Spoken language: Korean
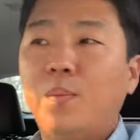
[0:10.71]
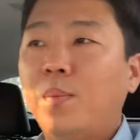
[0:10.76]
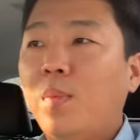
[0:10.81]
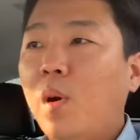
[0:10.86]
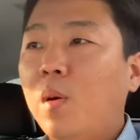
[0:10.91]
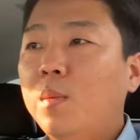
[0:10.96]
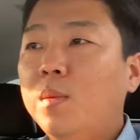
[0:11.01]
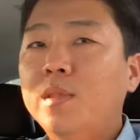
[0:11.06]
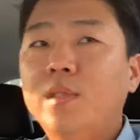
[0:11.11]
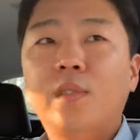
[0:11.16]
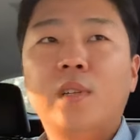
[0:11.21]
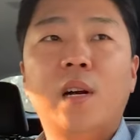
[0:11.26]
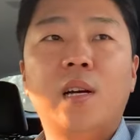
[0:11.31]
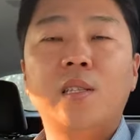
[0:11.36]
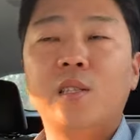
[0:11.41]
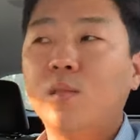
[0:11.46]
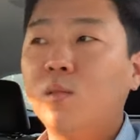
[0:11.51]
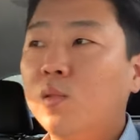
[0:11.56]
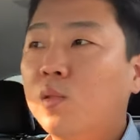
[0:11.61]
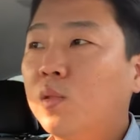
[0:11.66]
퍼밋을
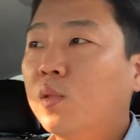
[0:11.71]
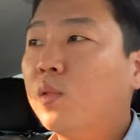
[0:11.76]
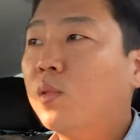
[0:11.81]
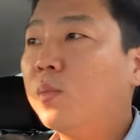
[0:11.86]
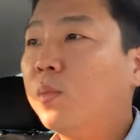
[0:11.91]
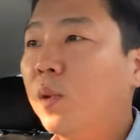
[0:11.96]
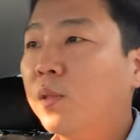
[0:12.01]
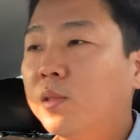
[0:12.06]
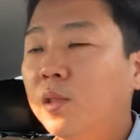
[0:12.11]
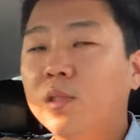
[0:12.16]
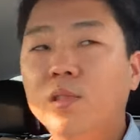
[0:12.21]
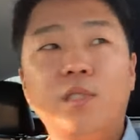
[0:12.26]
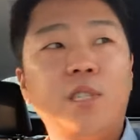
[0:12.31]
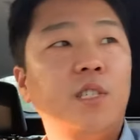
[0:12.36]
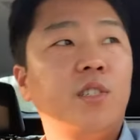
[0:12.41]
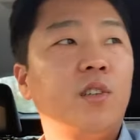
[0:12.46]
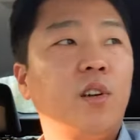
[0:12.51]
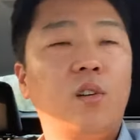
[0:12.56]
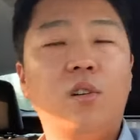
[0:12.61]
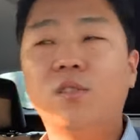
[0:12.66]
가지고 버섯을
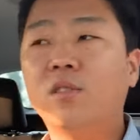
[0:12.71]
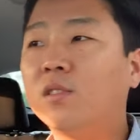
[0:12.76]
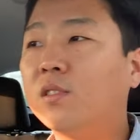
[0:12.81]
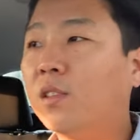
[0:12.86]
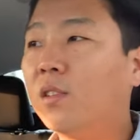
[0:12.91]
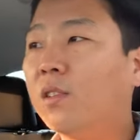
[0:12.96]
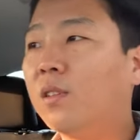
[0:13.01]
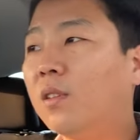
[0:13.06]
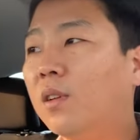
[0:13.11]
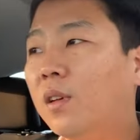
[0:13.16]
채취했거든요